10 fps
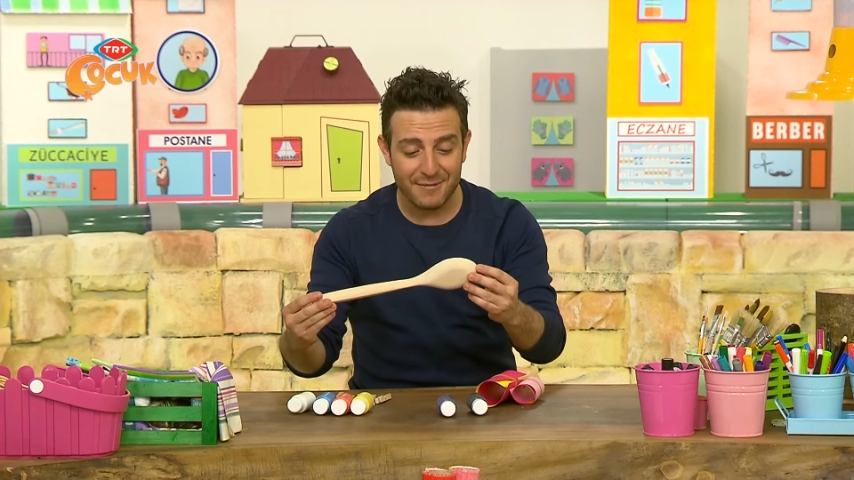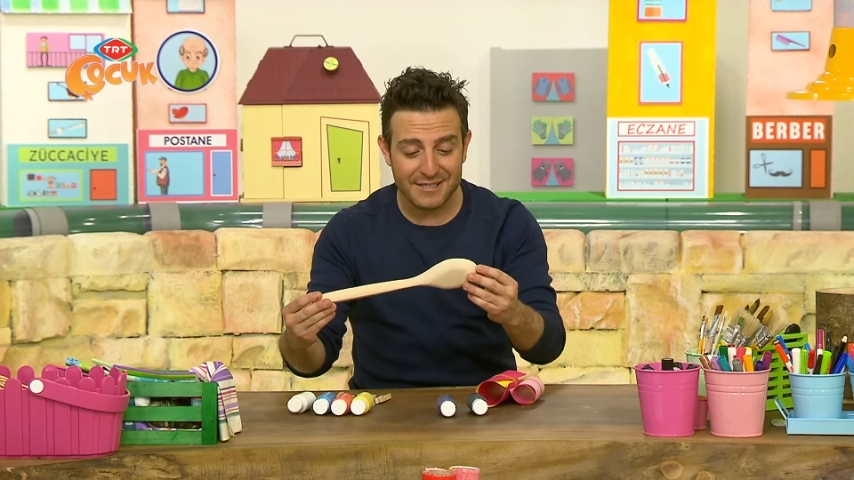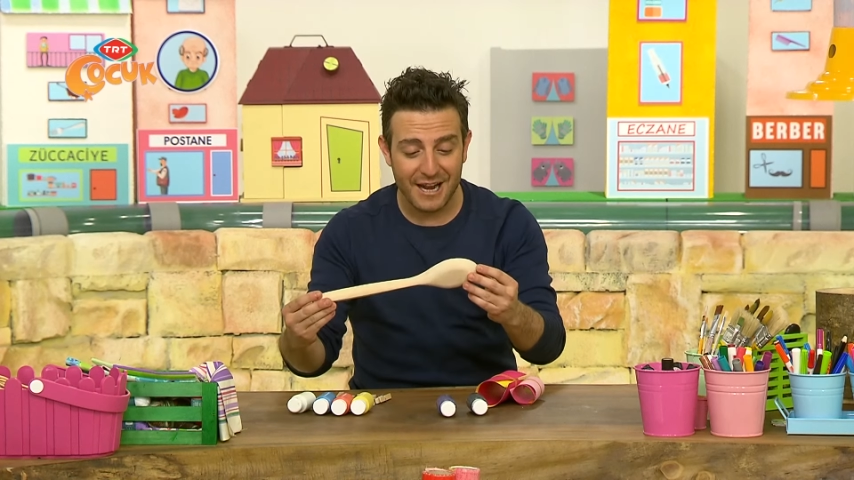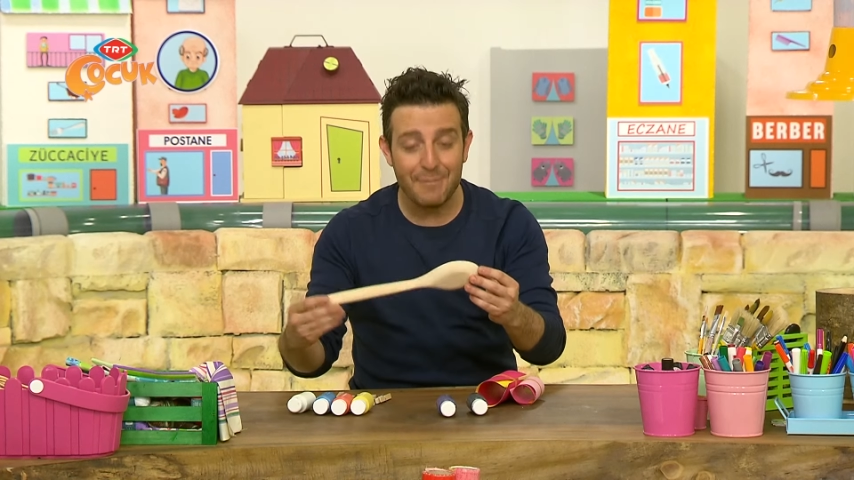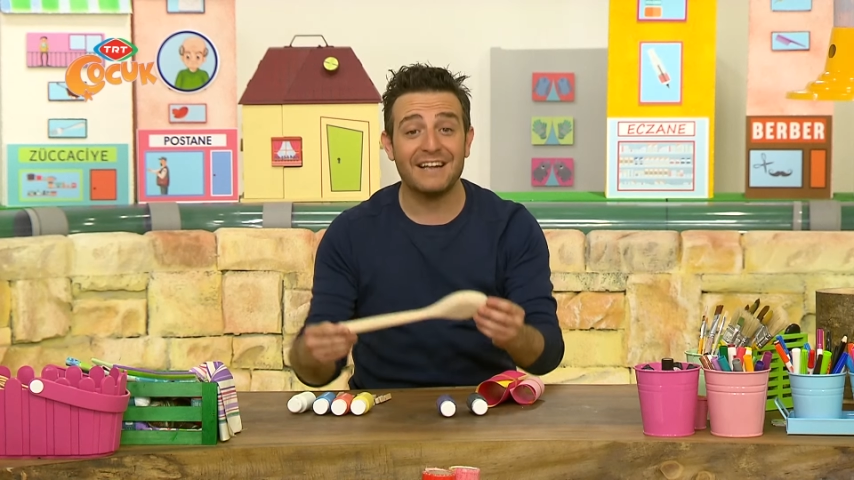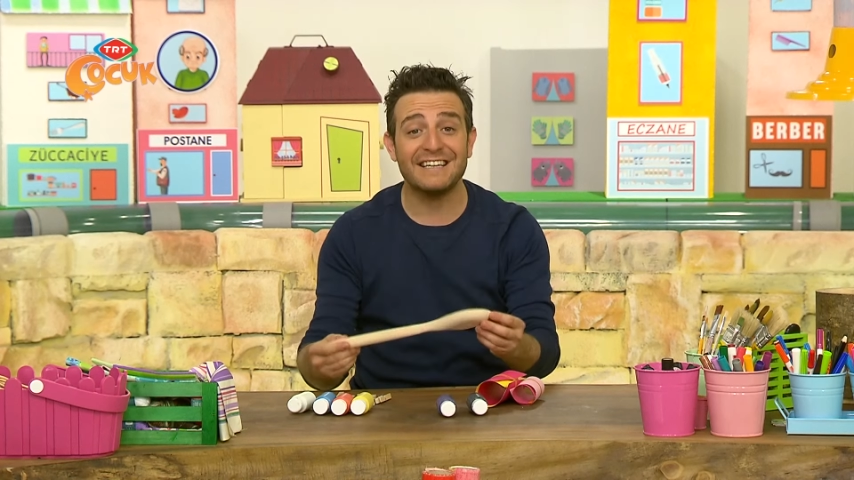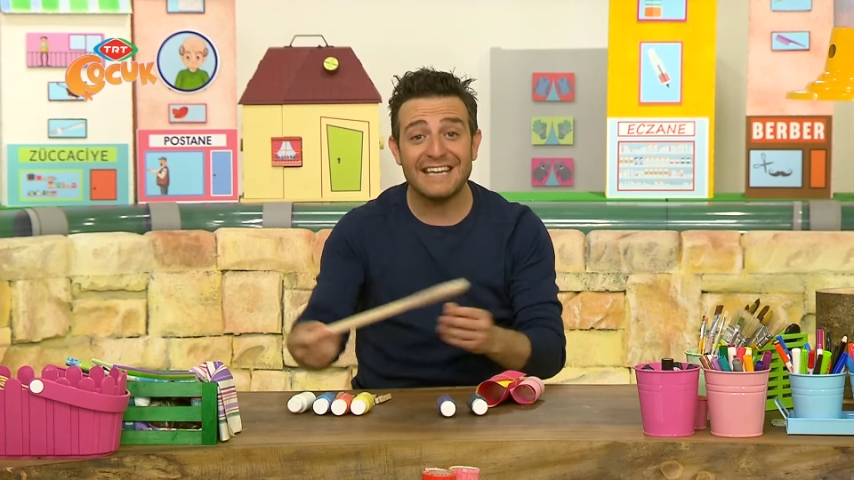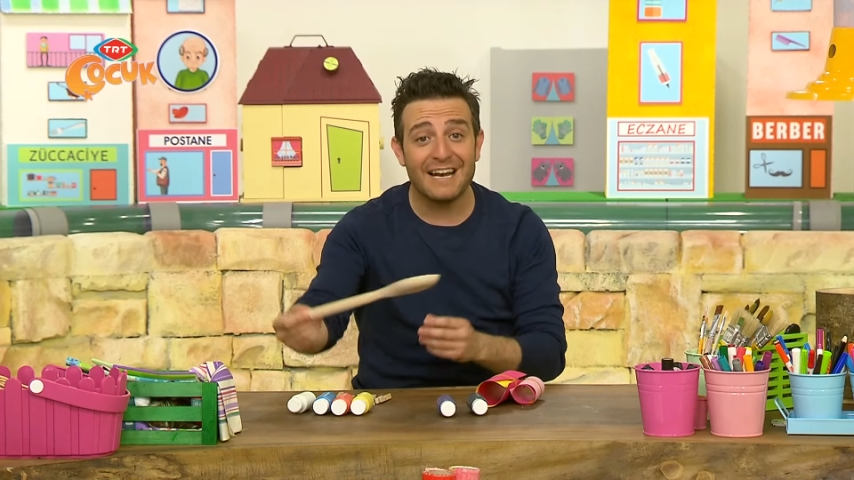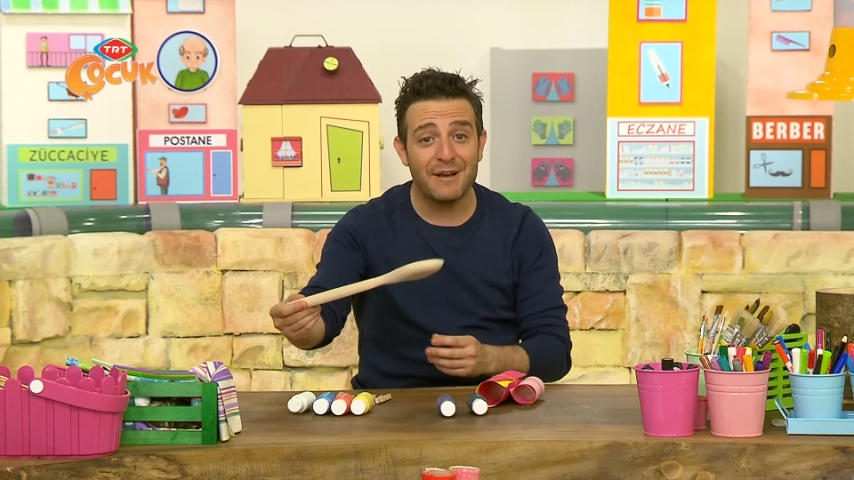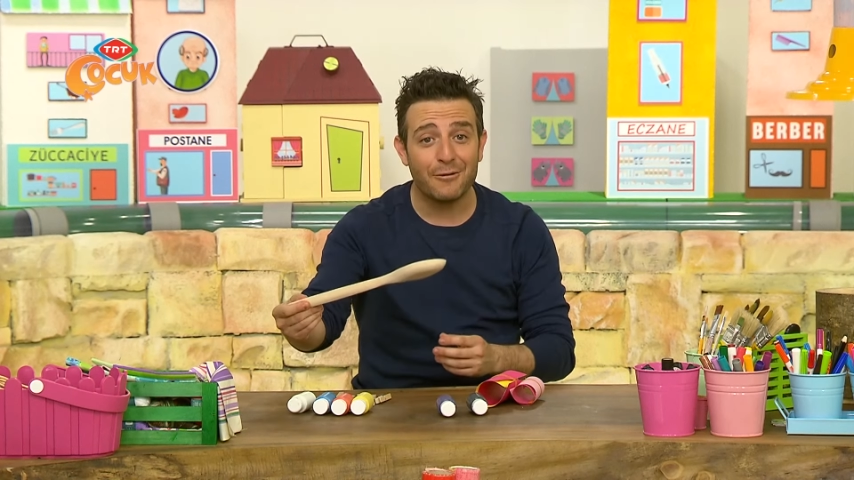Mesela belki
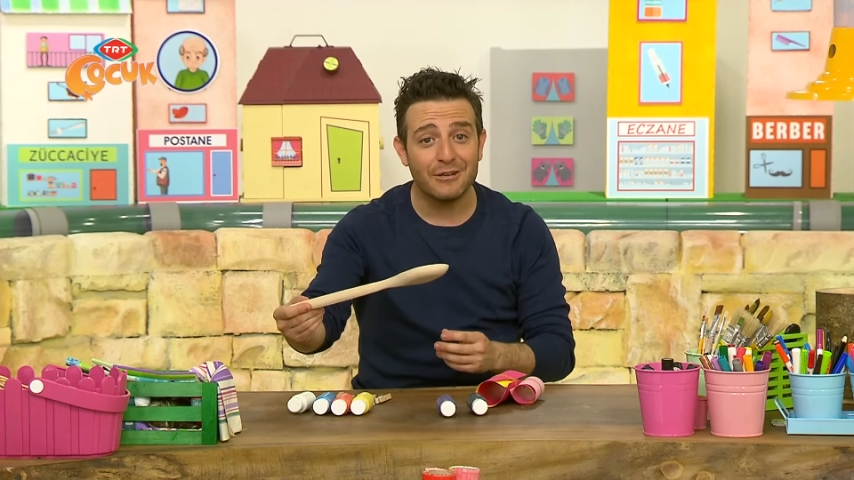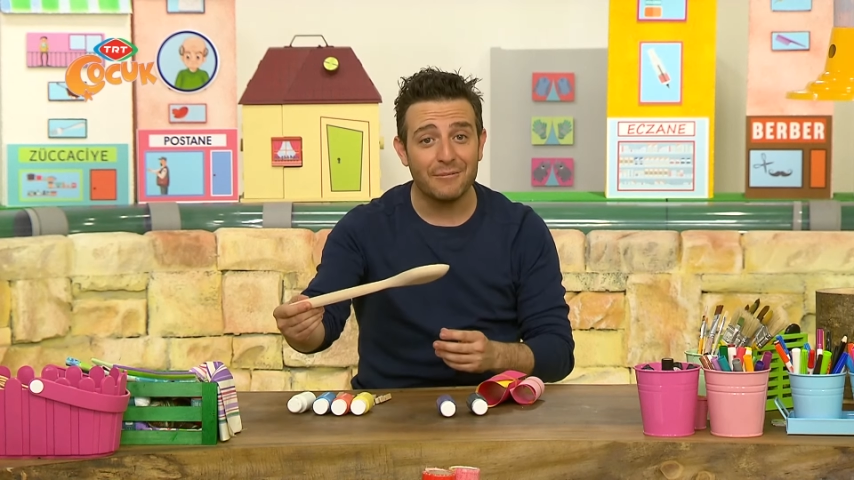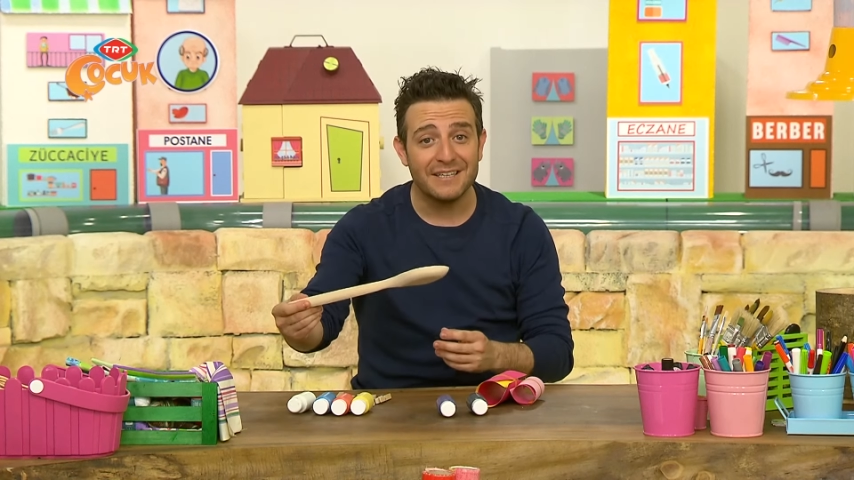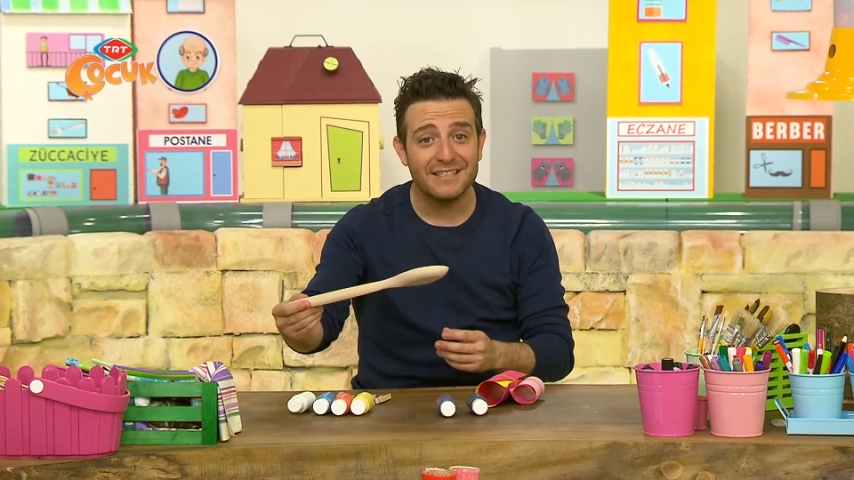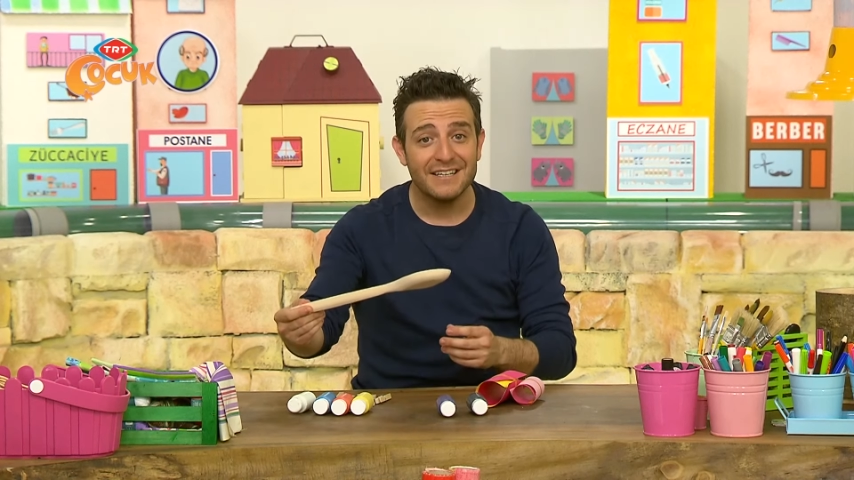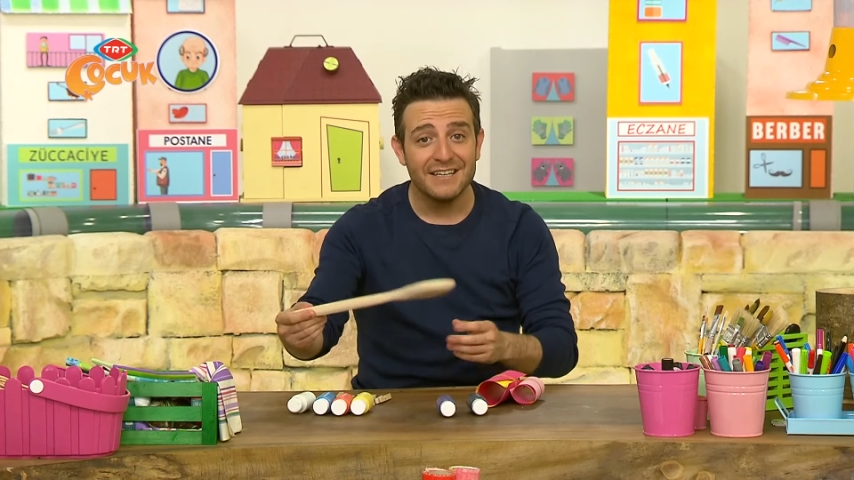kelebek olabilir.